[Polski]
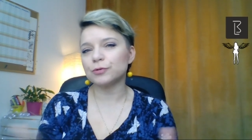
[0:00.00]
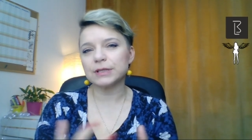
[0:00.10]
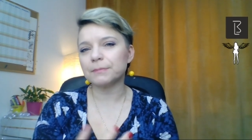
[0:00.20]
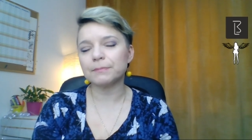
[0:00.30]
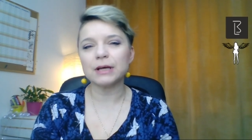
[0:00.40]

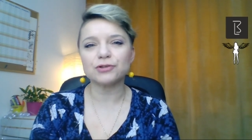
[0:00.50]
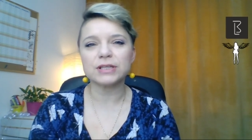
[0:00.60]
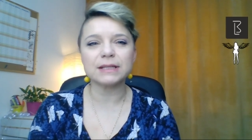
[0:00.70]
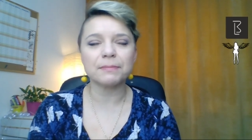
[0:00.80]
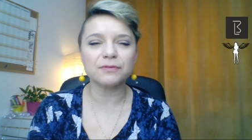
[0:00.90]
ten
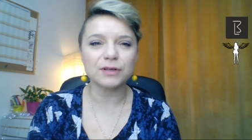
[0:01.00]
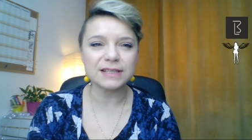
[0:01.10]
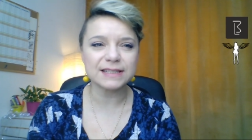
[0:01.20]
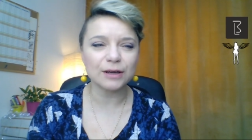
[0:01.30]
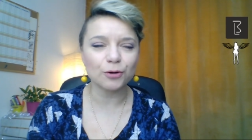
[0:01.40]
marzec na pewno
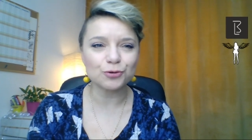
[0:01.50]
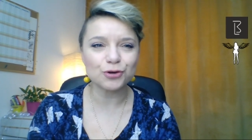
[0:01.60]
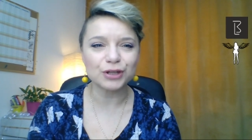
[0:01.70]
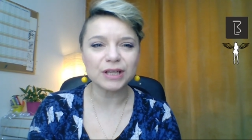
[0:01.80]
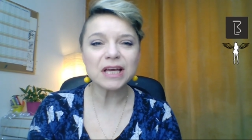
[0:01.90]
jest
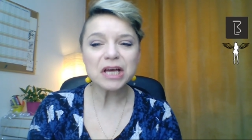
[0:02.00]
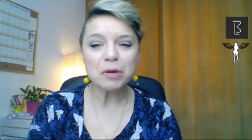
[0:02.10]
zakończony,